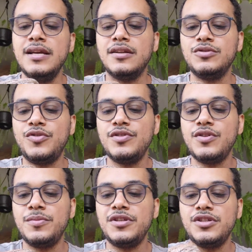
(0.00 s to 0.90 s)
Então
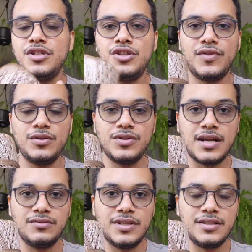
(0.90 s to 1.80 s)
dificilmente a gente vai
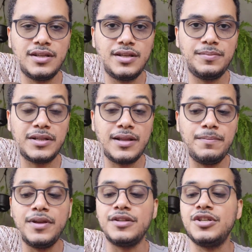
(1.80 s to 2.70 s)
usar um desse aqui para
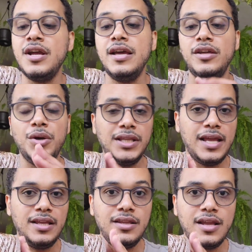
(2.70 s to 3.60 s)
tapete. E eu
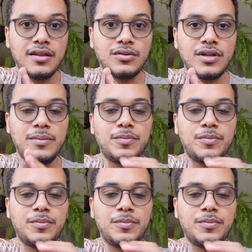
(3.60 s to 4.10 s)
até entendo, né?